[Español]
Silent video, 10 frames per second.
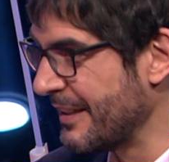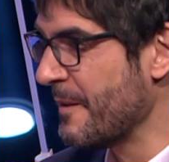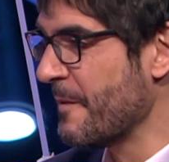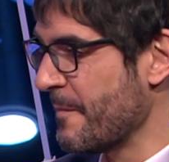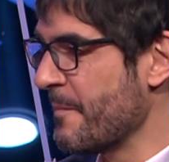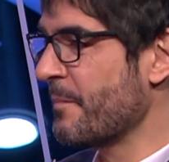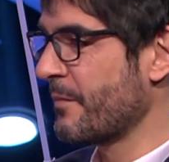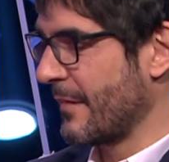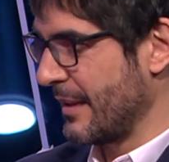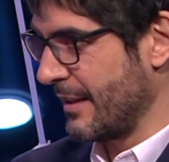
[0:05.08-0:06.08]

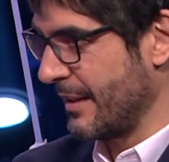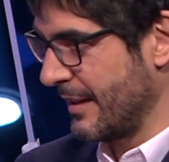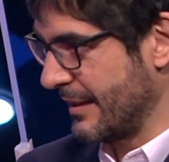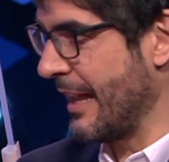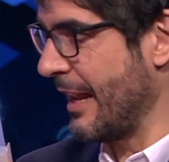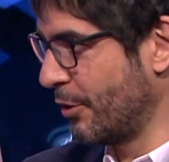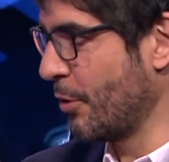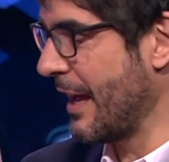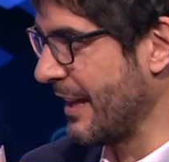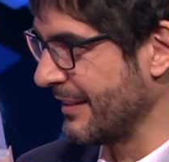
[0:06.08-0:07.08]
totalmente dentro de ¿Está a la
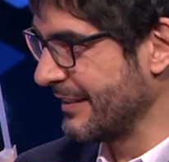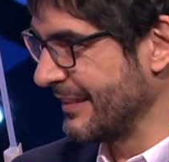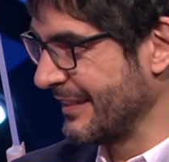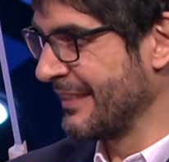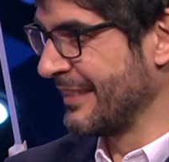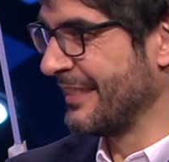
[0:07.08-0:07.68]
altura? De,